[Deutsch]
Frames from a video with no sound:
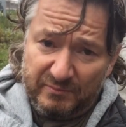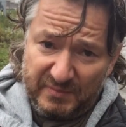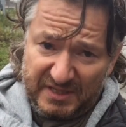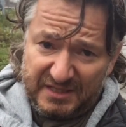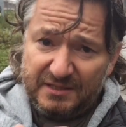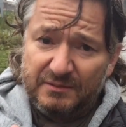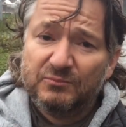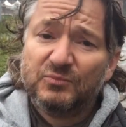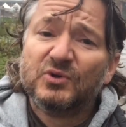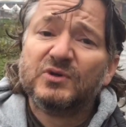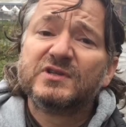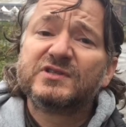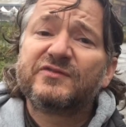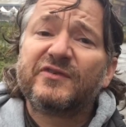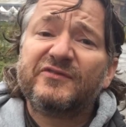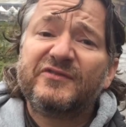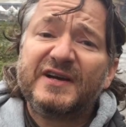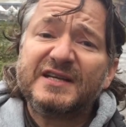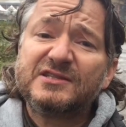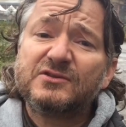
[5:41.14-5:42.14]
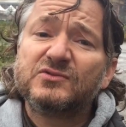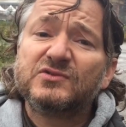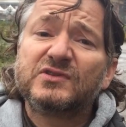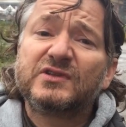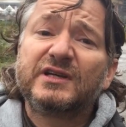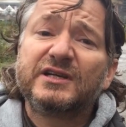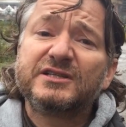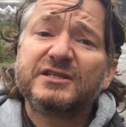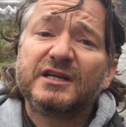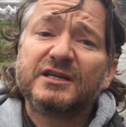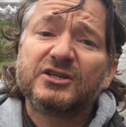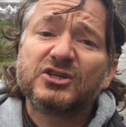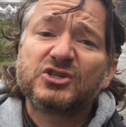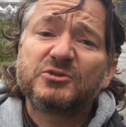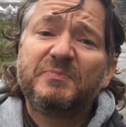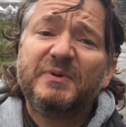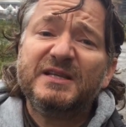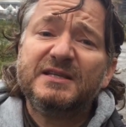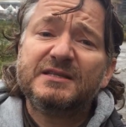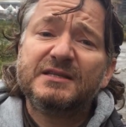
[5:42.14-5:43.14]
mit dem Bundesverfassungsgericht an der
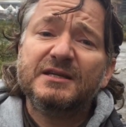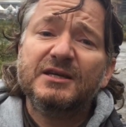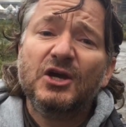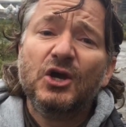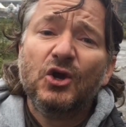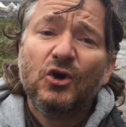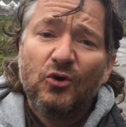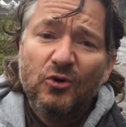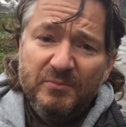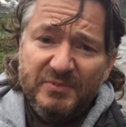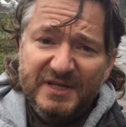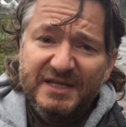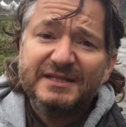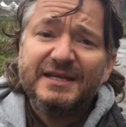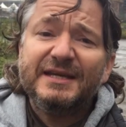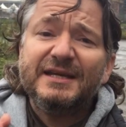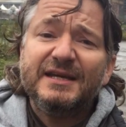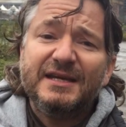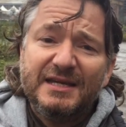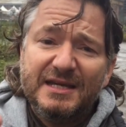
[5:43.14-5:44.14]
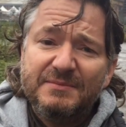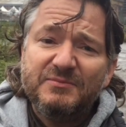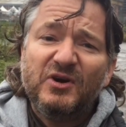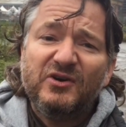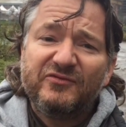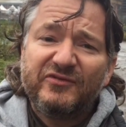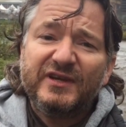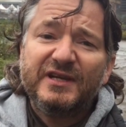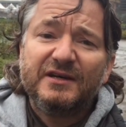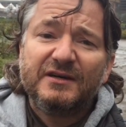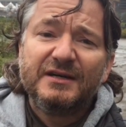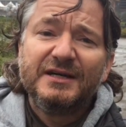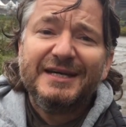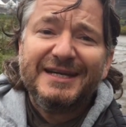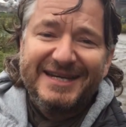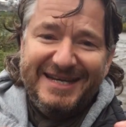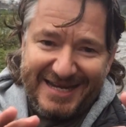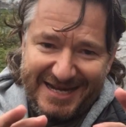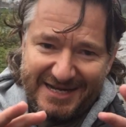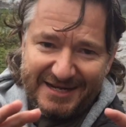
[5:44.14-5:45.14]
Spitze, um die Dinge immer wieder
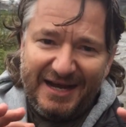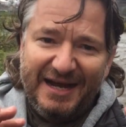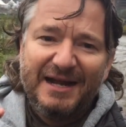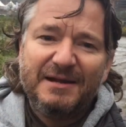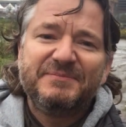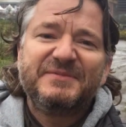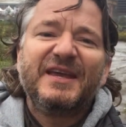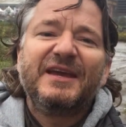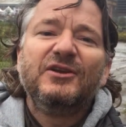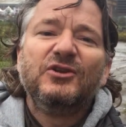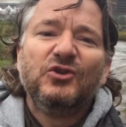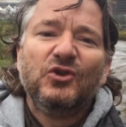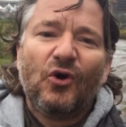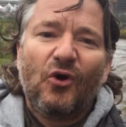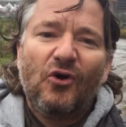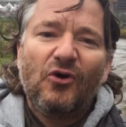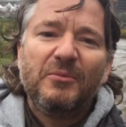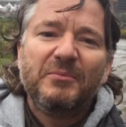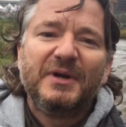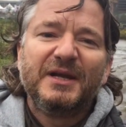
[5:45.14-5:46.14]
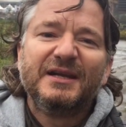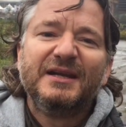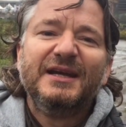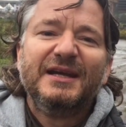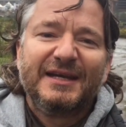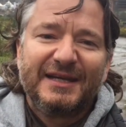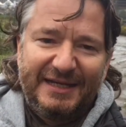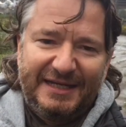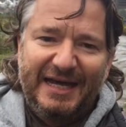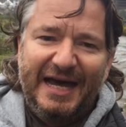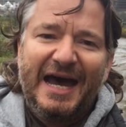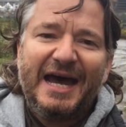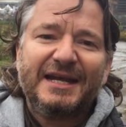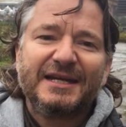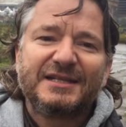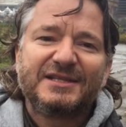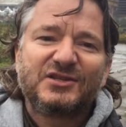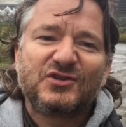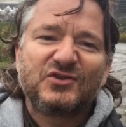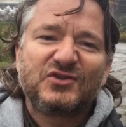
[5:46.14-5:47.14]
innerhalb der Normen
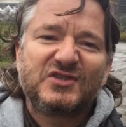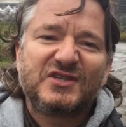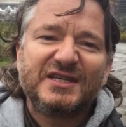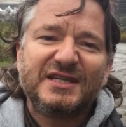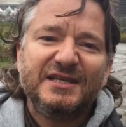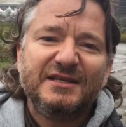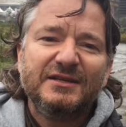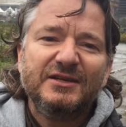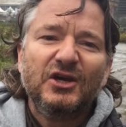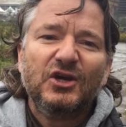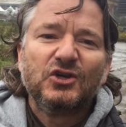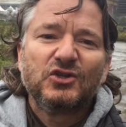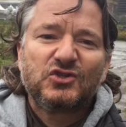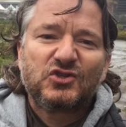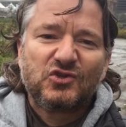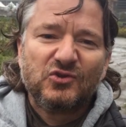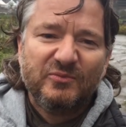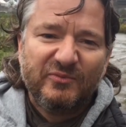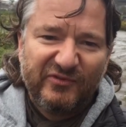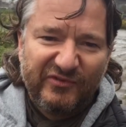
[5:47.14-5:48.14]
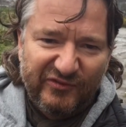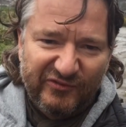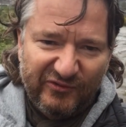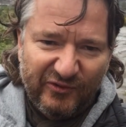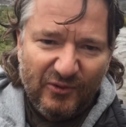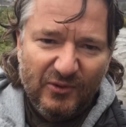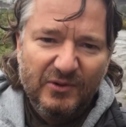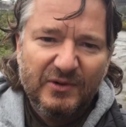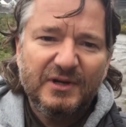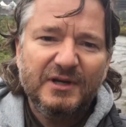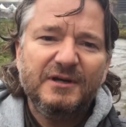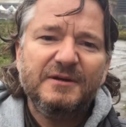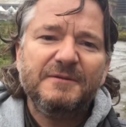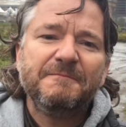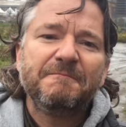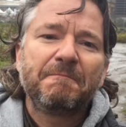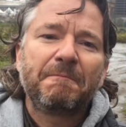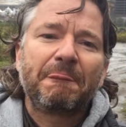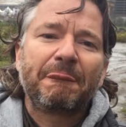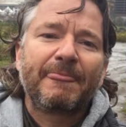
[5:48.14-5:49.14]
gerade zu ziehen, zum Wohle
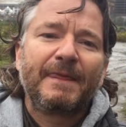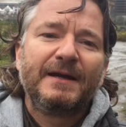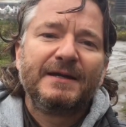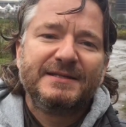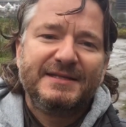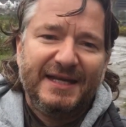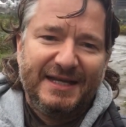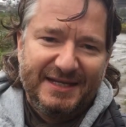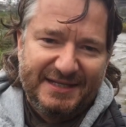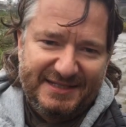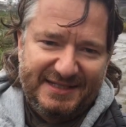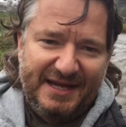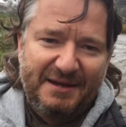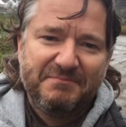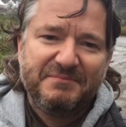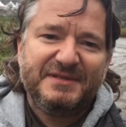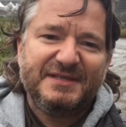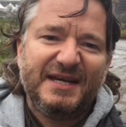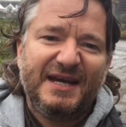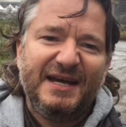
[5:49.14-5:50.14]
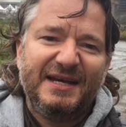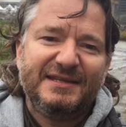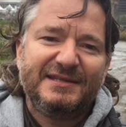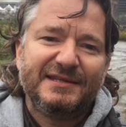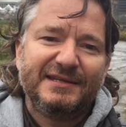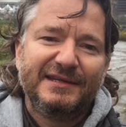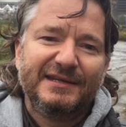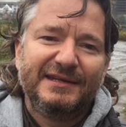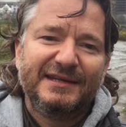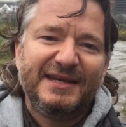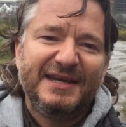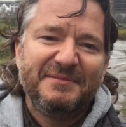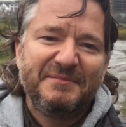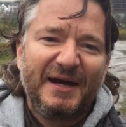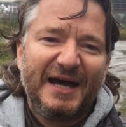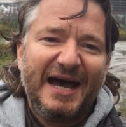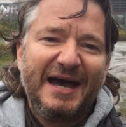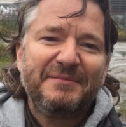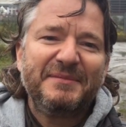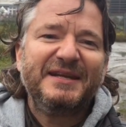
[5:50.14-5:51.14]
der Gesamtheit
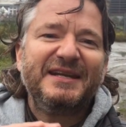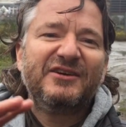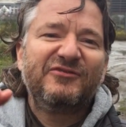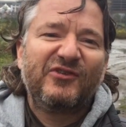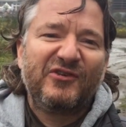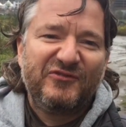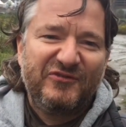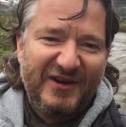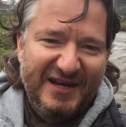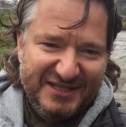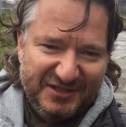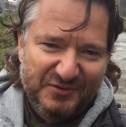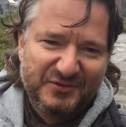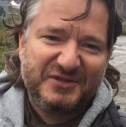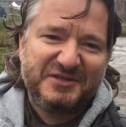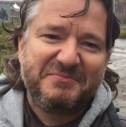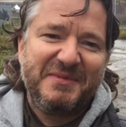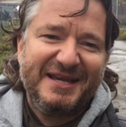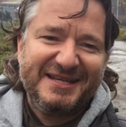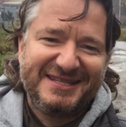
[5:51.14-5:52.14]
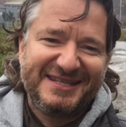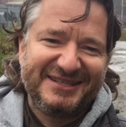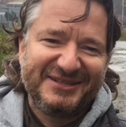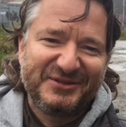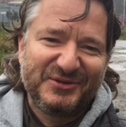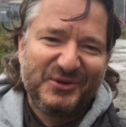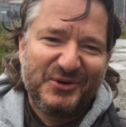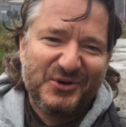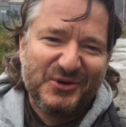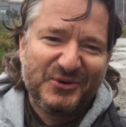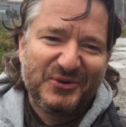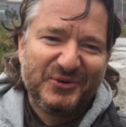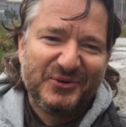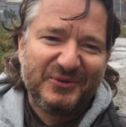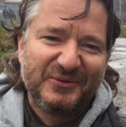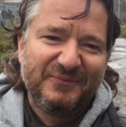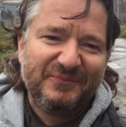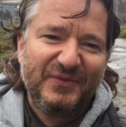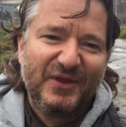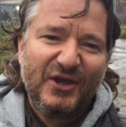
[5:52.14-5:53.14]
im Rahmen der verfassungsmäßigen
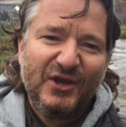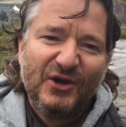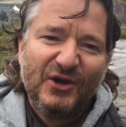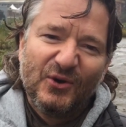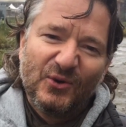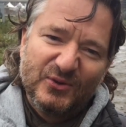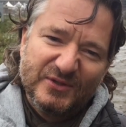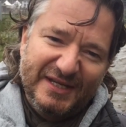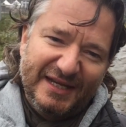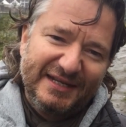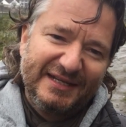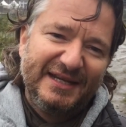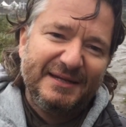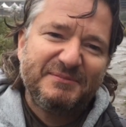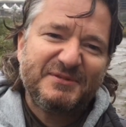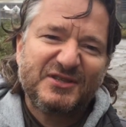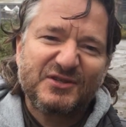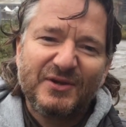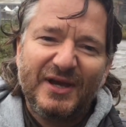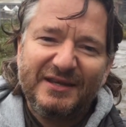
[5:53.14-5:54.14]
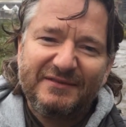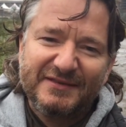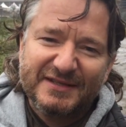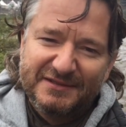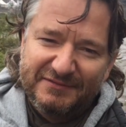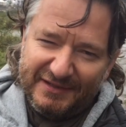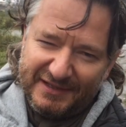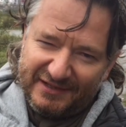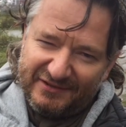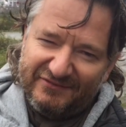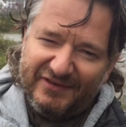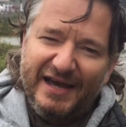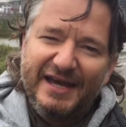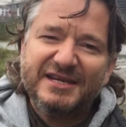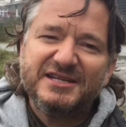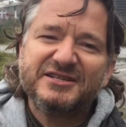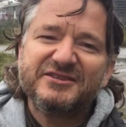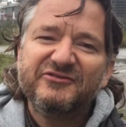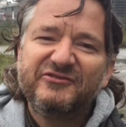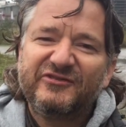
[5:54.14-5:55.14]
Ordnung. Und dann gibt es so etwas wie einen
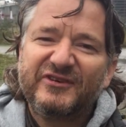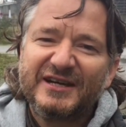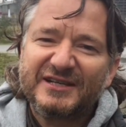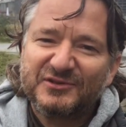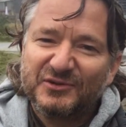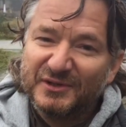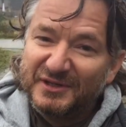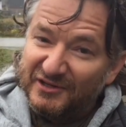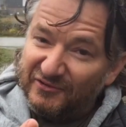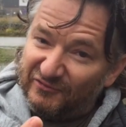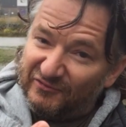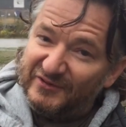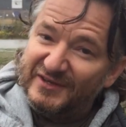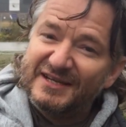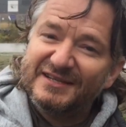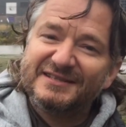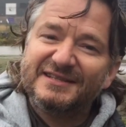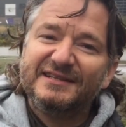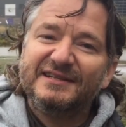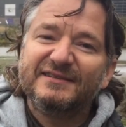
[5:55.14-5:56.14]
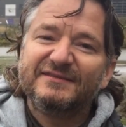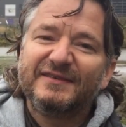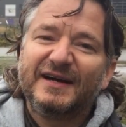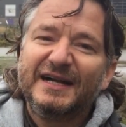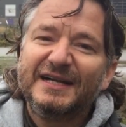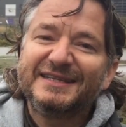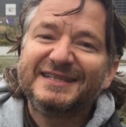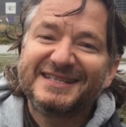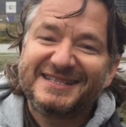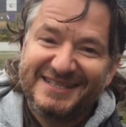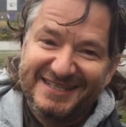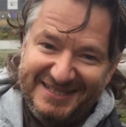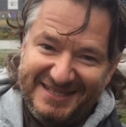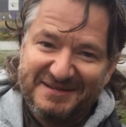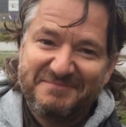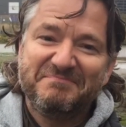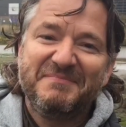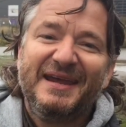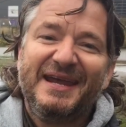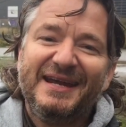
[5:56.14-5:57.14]
weichen Faktor, die vierte Gewalt, das sind
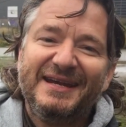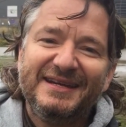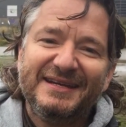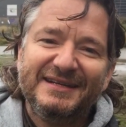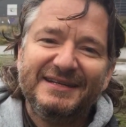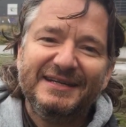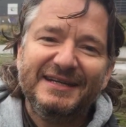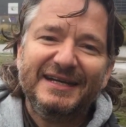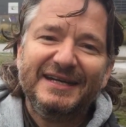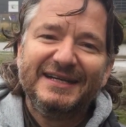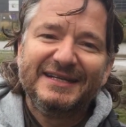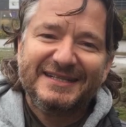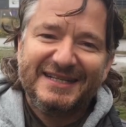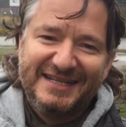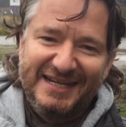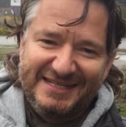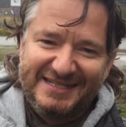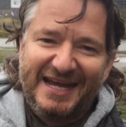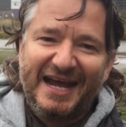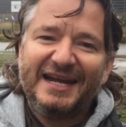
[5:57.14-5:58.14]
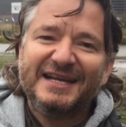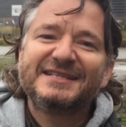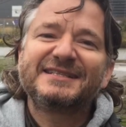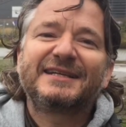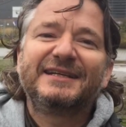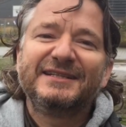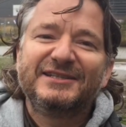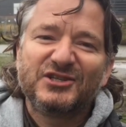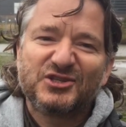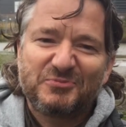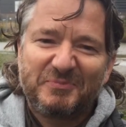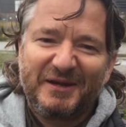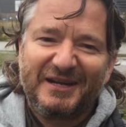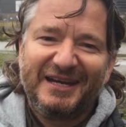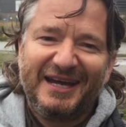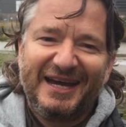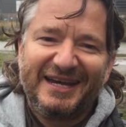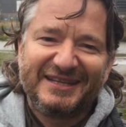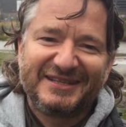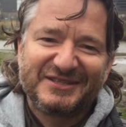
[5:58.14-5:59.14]
die Medien, die das alles kritisch
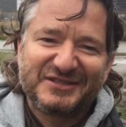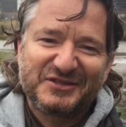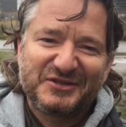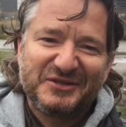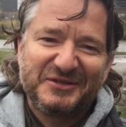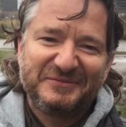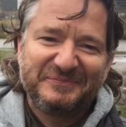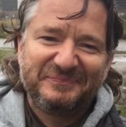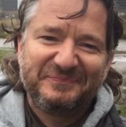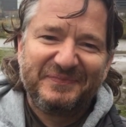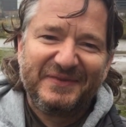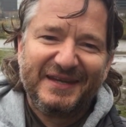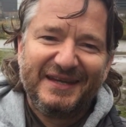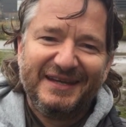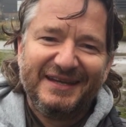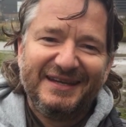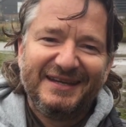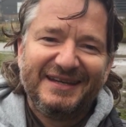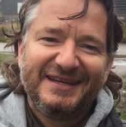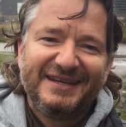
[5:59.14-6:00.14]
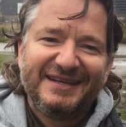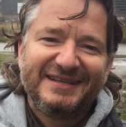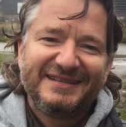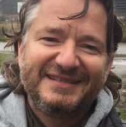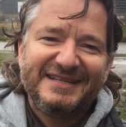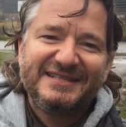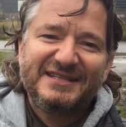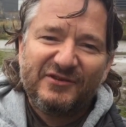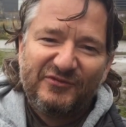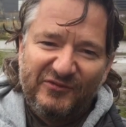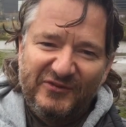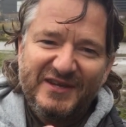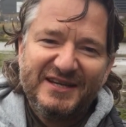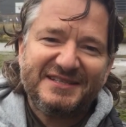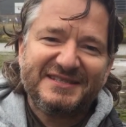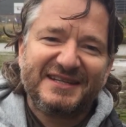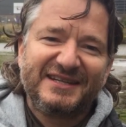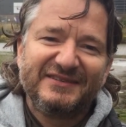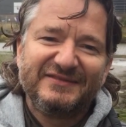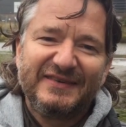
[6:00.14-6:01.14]
begleiten sollen. Diese
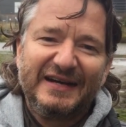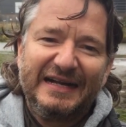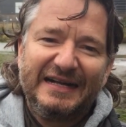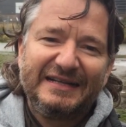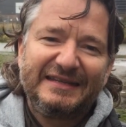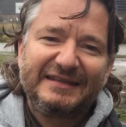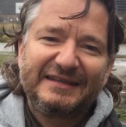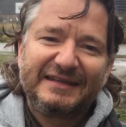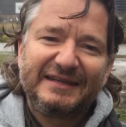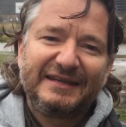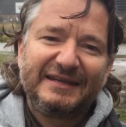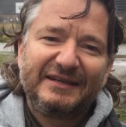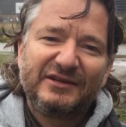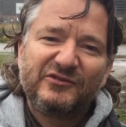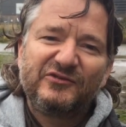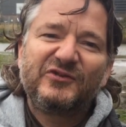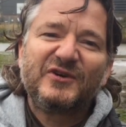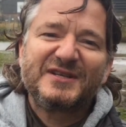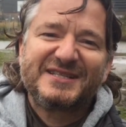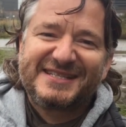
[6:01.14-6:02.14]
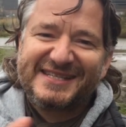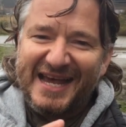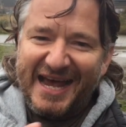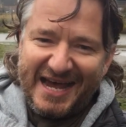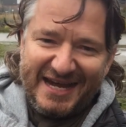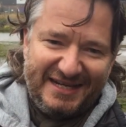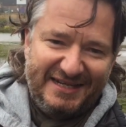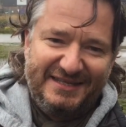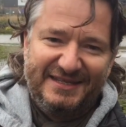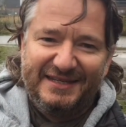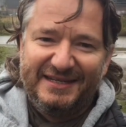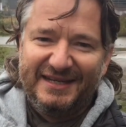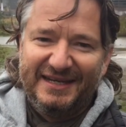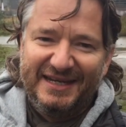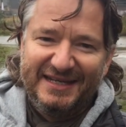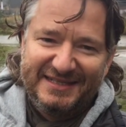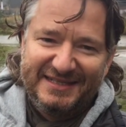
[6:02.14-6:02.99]
vierte Gewalt versagt in